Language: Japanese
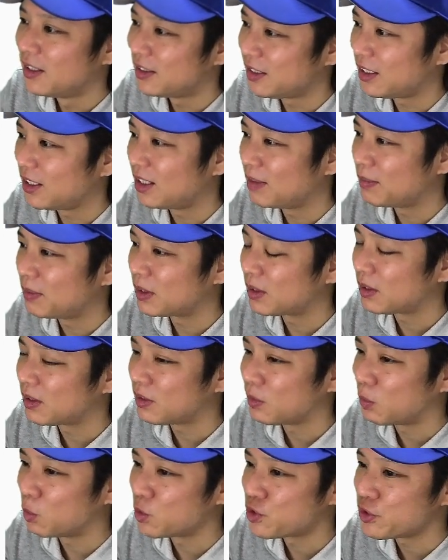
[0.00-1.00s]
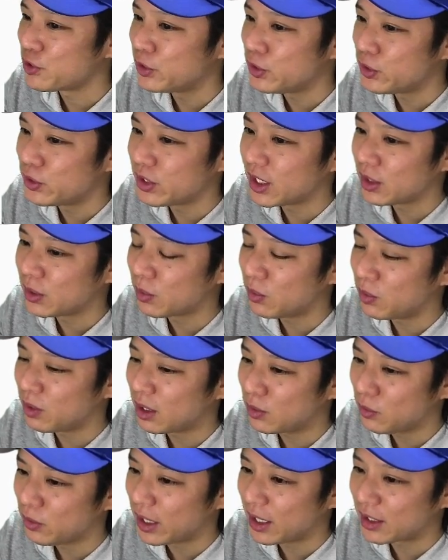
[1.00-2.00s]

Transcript: ねやっぱ投手有利なとこだと